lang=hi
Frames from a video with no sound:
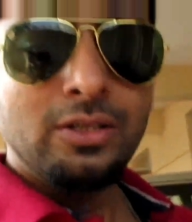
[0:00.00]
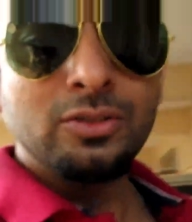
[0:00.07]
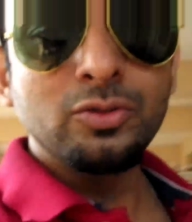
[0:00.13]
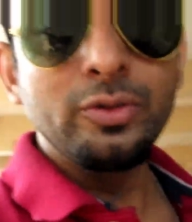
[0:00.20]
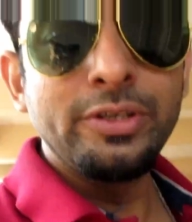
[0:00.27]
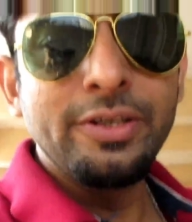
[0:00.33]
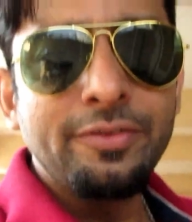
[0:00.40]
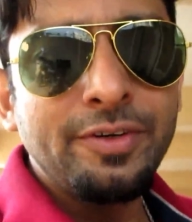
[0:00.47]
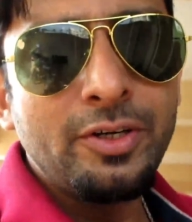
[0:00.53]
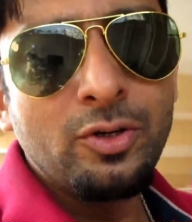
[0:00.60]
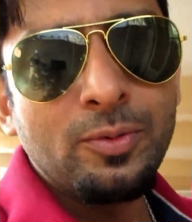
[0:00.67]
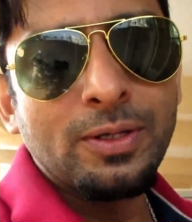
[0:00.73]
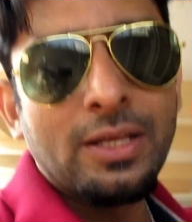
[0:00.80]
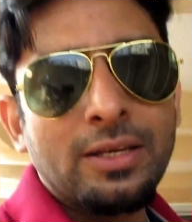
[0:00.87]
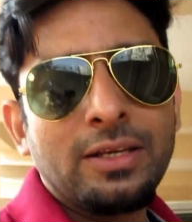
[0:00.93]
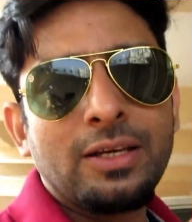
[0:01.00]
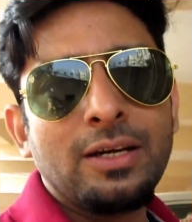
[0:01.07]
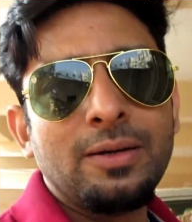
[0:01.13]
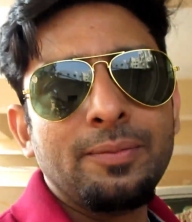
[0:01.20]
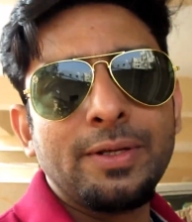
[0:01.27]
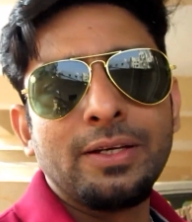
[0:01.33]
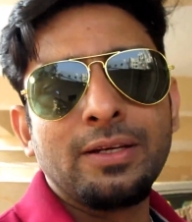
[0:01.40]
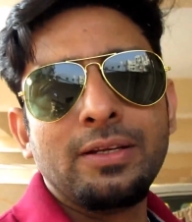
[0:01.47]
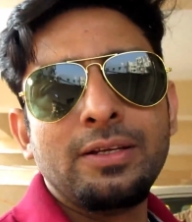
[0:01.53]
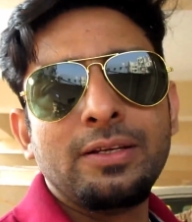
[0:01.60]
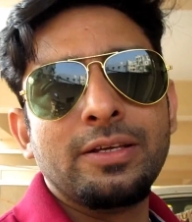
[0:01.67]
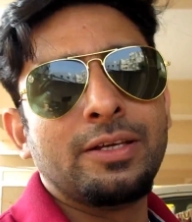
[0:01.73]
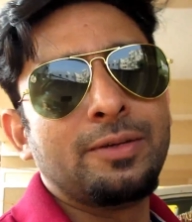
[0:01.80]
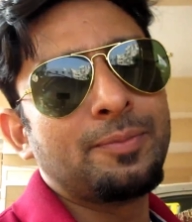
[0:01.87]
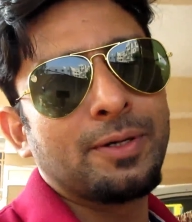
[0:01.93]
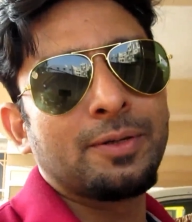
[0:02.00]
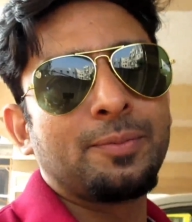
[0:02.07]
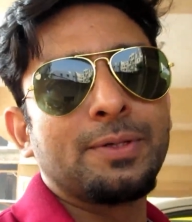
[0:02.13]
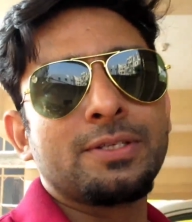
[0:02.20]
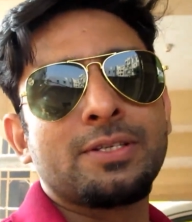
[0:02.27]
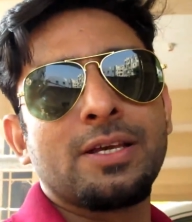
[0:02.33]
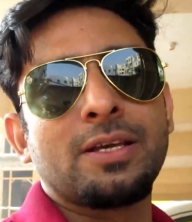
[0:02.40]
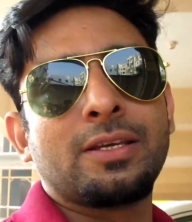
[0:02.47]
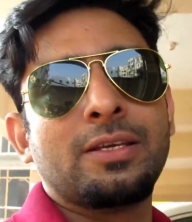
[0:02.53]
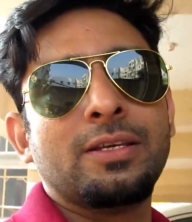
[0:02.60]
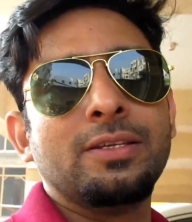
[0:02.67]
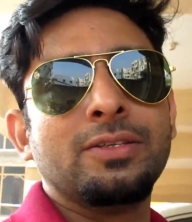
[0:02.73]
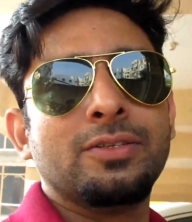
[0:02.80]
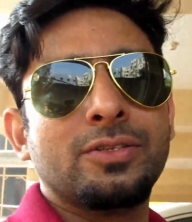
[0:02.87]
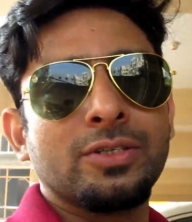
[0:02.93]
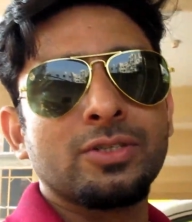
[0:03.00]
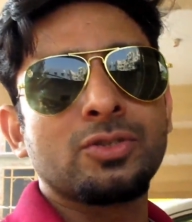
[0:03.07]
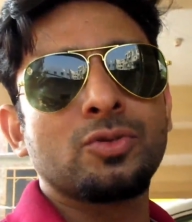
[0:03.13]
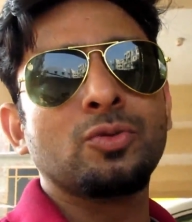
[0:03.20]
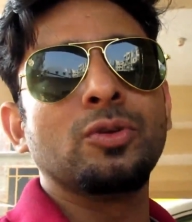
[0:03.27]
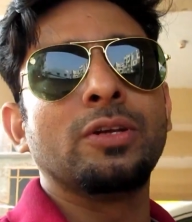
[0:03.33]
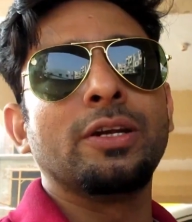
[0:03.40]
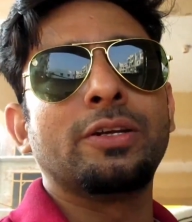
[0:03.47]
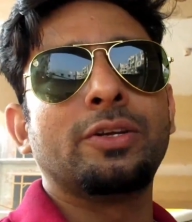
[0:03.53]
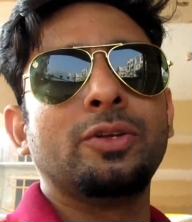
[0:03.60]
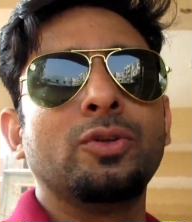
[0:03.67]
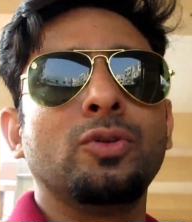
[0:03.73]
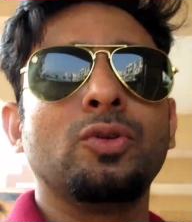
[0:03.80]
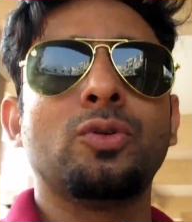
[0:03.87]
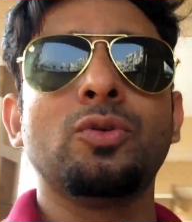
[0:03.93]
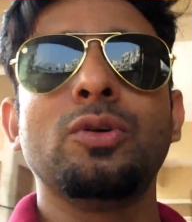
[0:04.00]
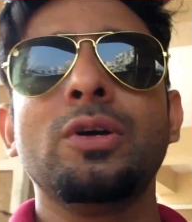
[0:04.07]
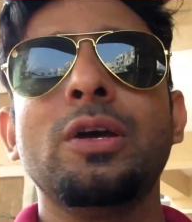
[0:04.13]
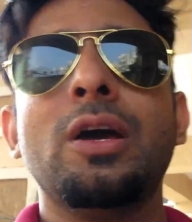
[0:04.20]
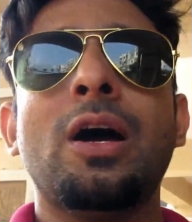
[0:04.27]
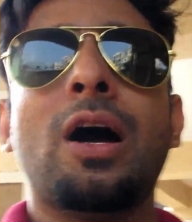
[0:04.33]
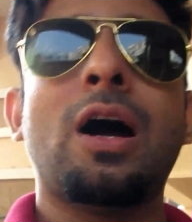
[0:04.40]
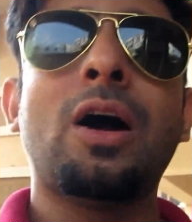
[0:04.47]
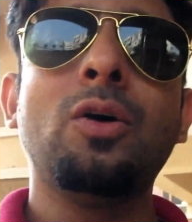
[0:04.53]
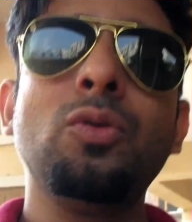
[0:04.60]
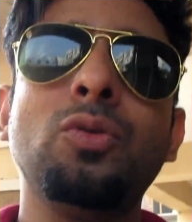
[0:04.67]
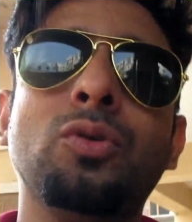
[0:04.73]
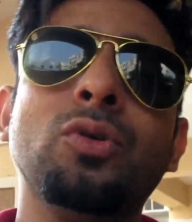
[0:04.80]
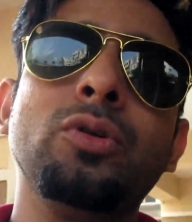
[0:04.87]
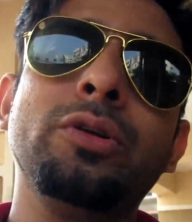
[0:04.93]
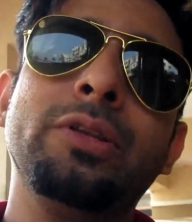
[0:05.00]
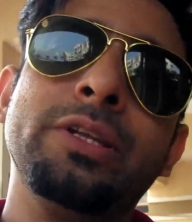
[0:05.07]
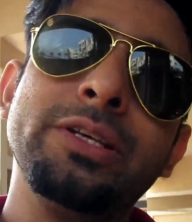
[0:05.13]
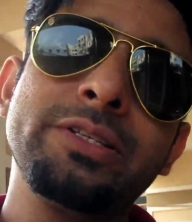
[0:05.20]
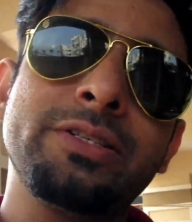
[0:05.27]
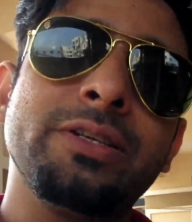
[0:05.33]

सो so, ये वीडियो बनाने का मेनली यही पर्पस है कि जस्ट टू लेट यू नो हाउ गुड दिस